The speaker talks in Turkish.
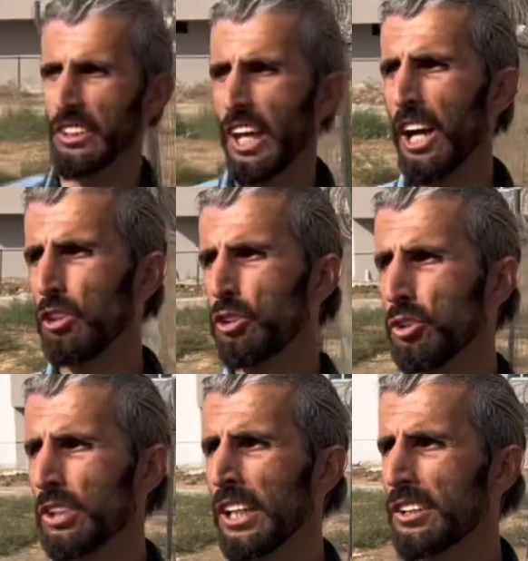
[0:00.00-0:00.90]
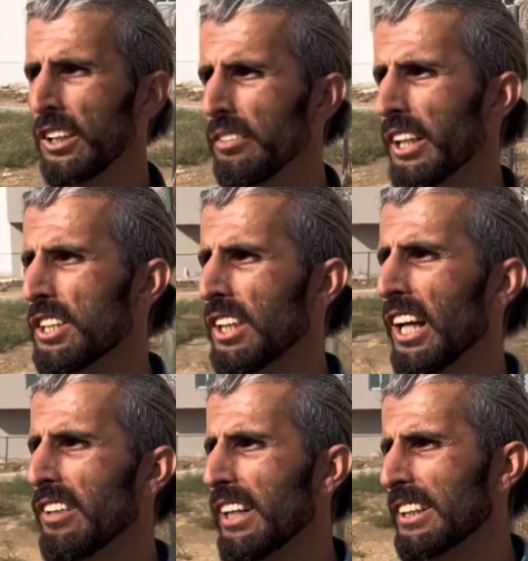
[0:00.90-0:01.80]
En ucuz satılık ve kiralık
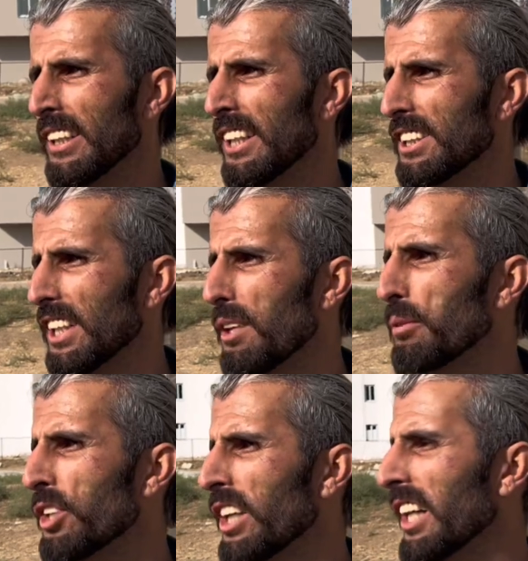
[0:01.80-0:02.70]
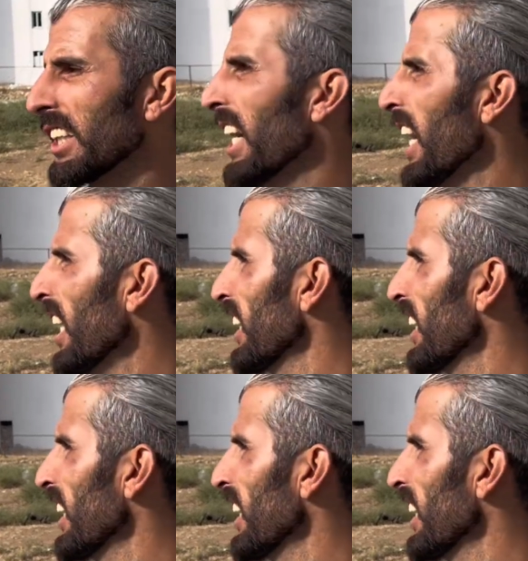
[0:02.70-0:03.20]
vatandaşlar burada. Gel